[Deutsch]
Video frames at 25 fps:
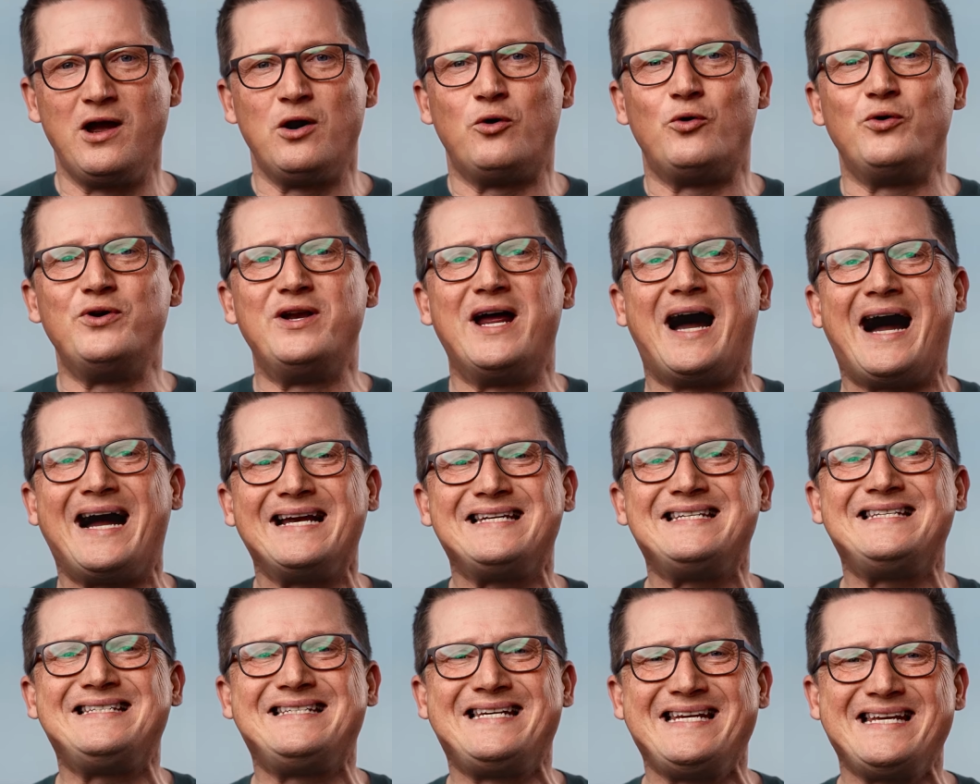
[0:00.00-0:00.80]
Und
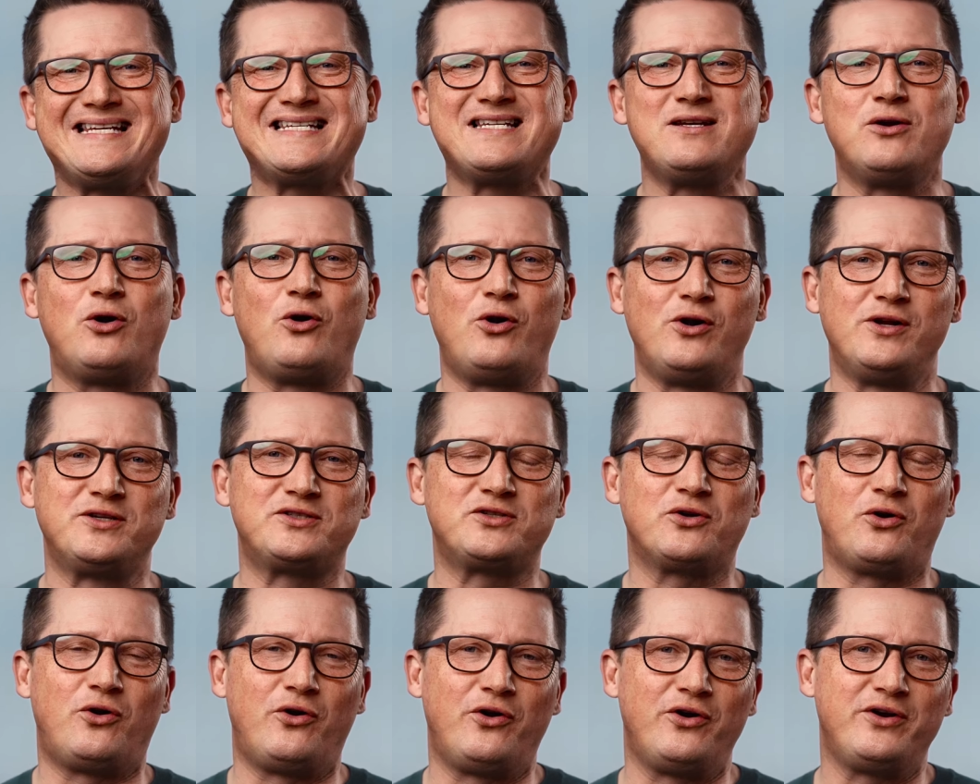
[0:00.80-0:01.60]
hat diesen
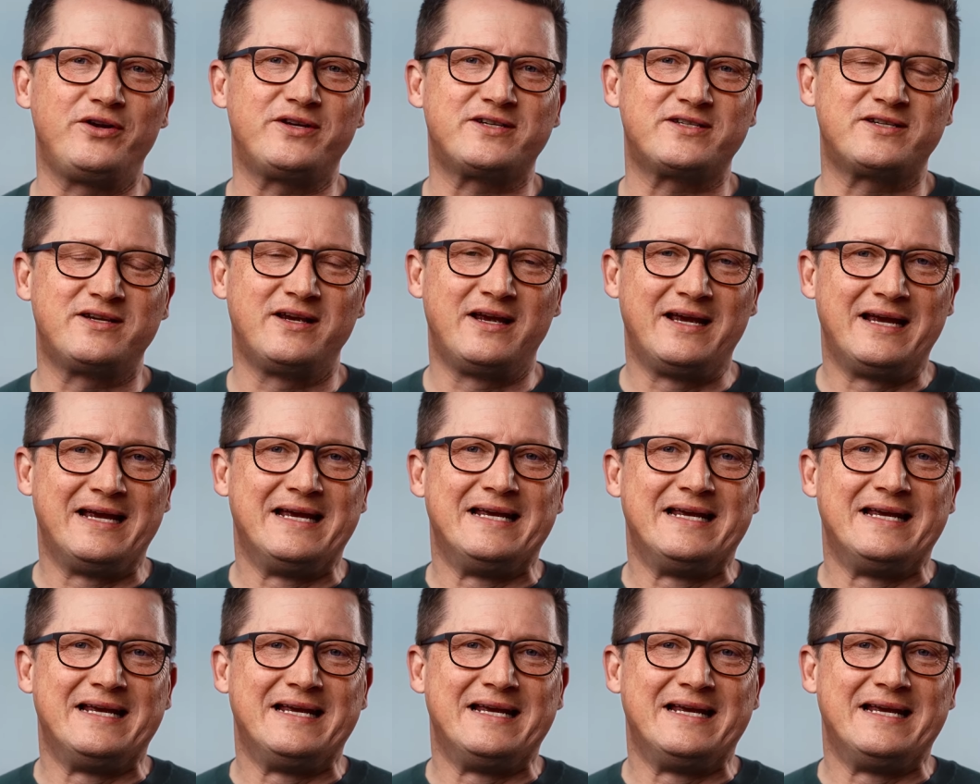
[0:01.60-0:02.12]
Rolls-Royce